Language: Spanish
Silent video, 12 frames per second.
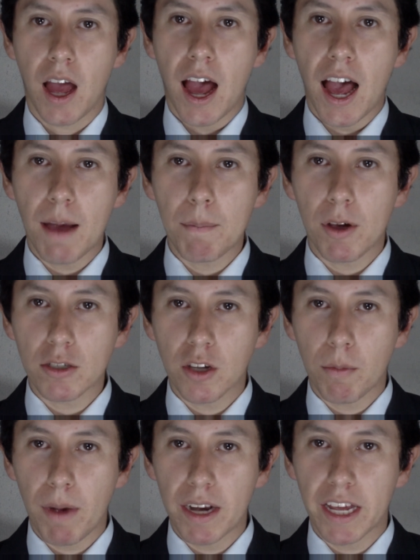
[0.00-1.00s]
Ambos
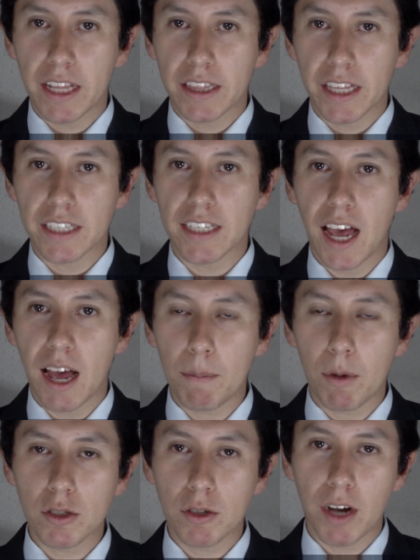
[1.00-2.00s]
son valientes,
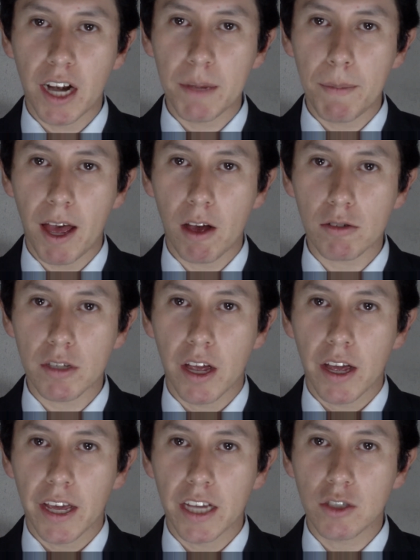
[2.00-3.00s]
ambos son animados,
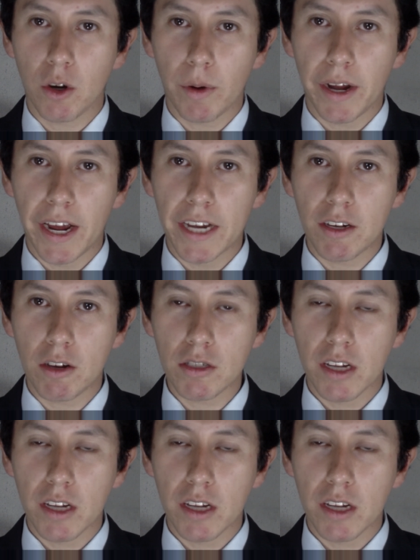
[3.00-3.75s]
que sobre ellos